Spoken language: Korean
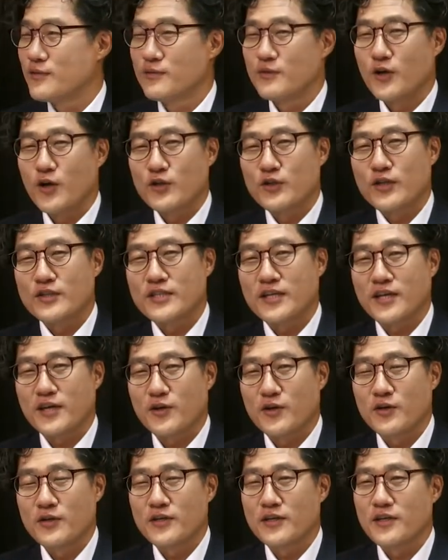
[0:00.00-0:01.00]

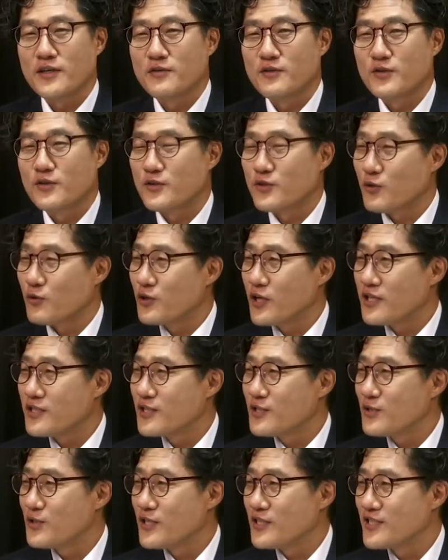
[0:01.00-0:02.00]
어떠세요?
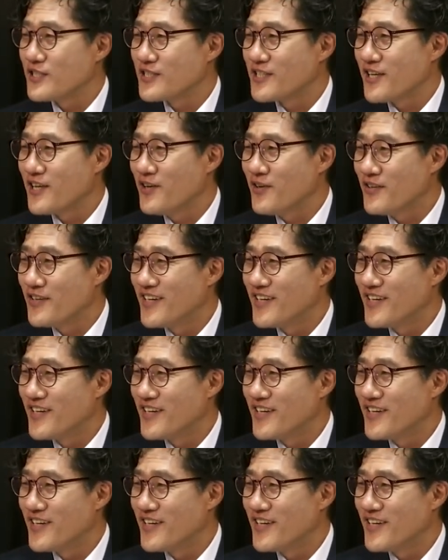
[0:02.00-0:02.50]
동의하실 수 있으세요?